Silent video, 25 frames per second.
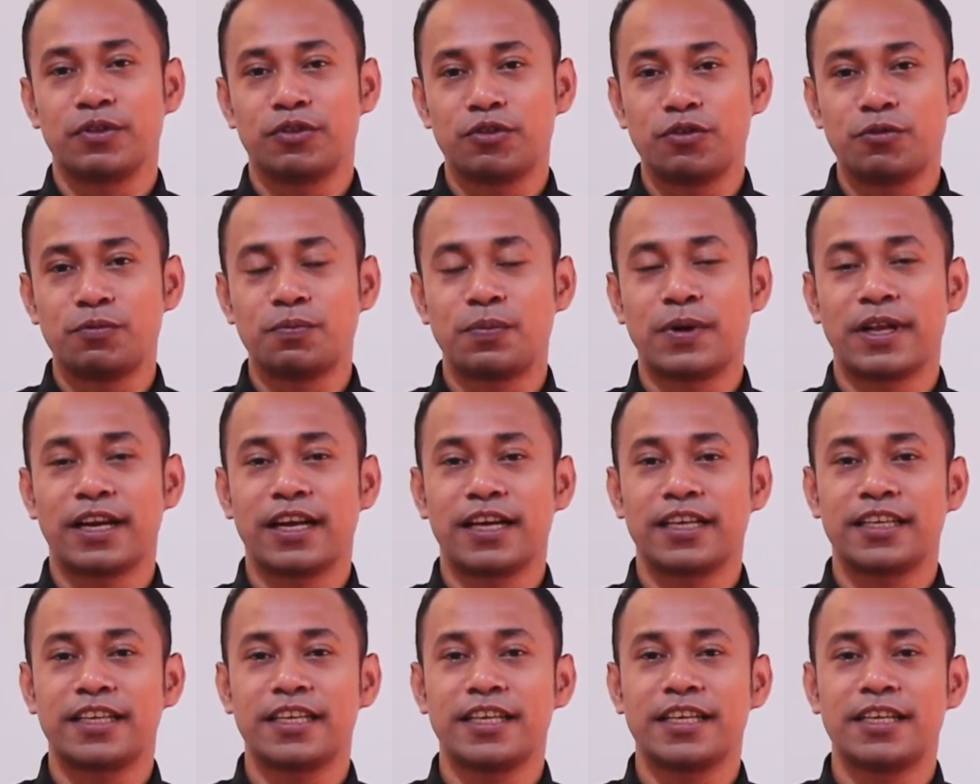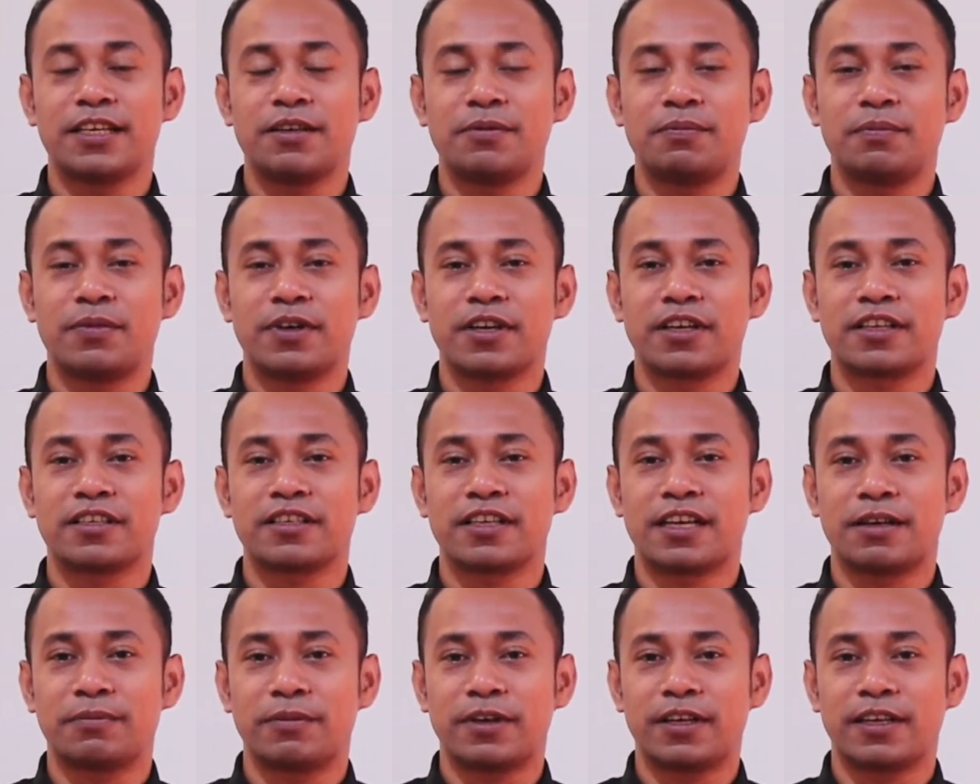Jumpa lagi
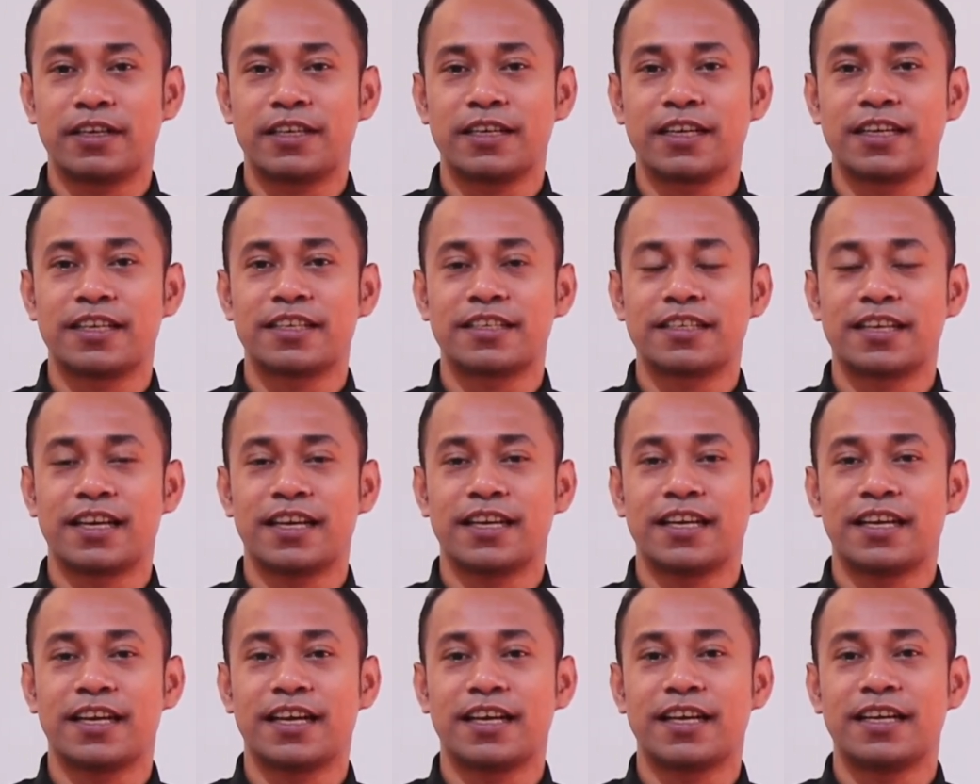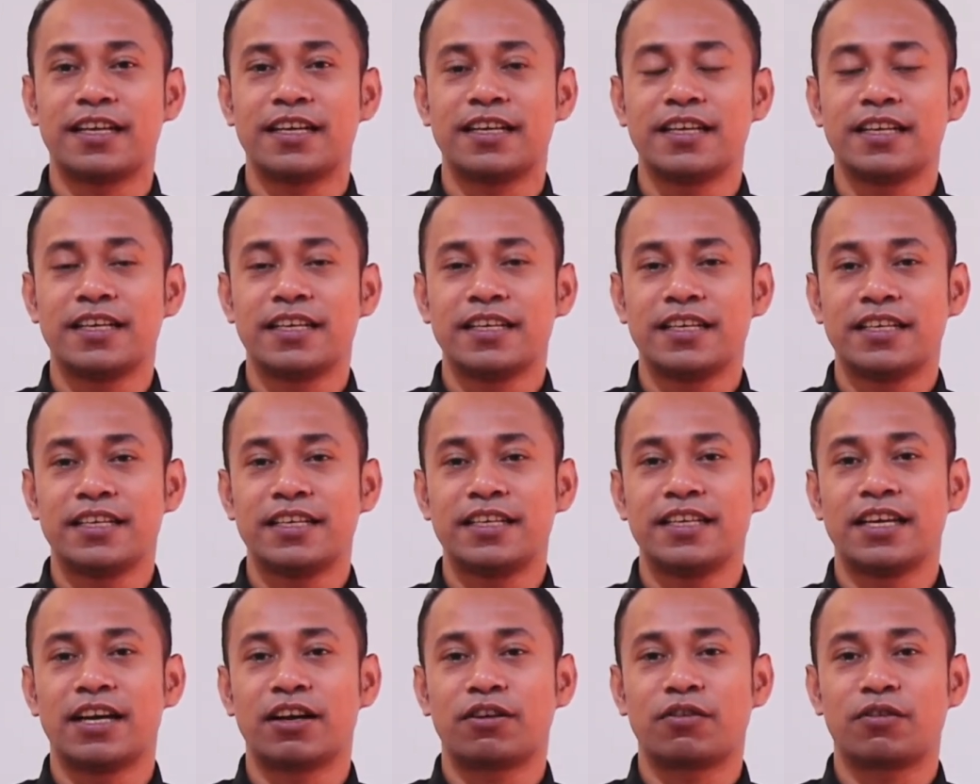bersama dengan saya,
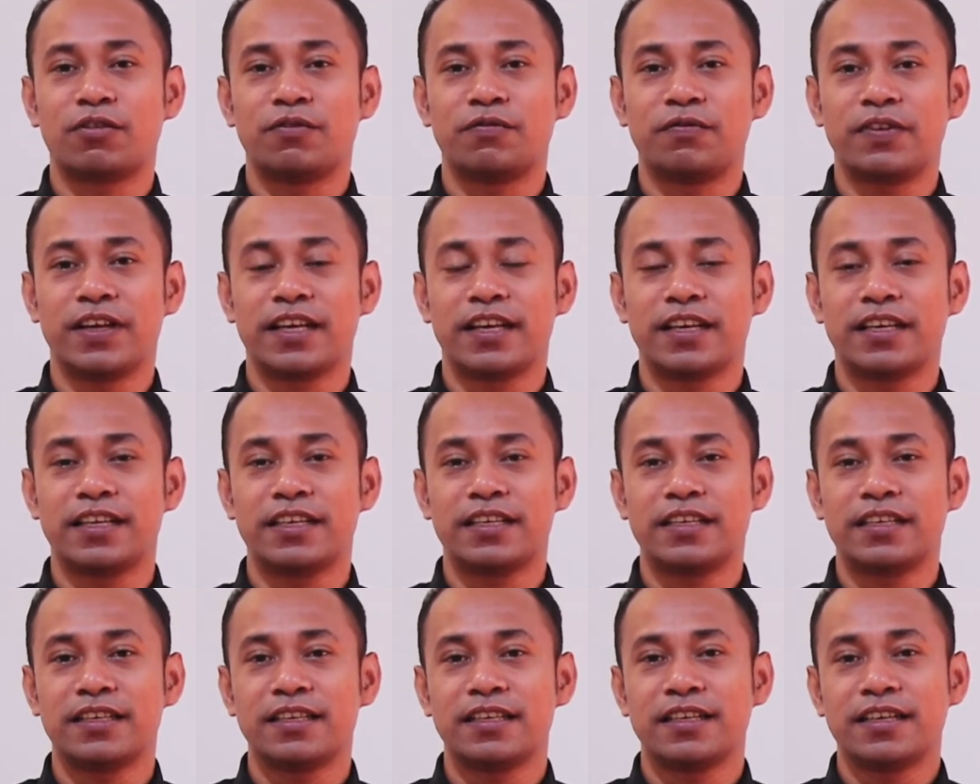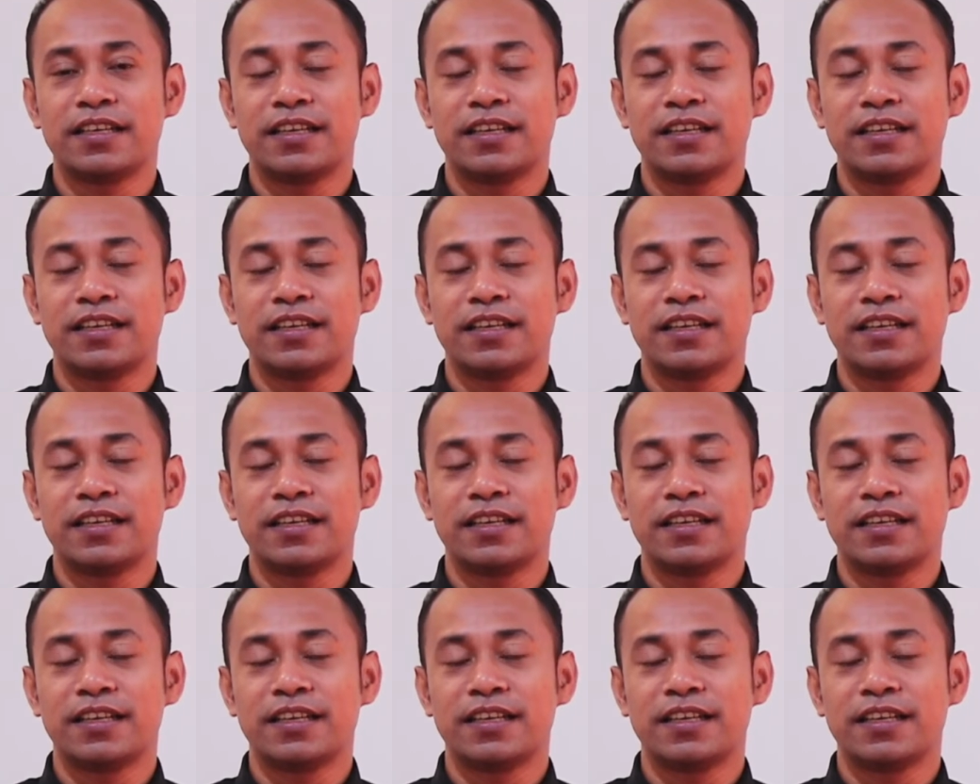Diakon Ferry,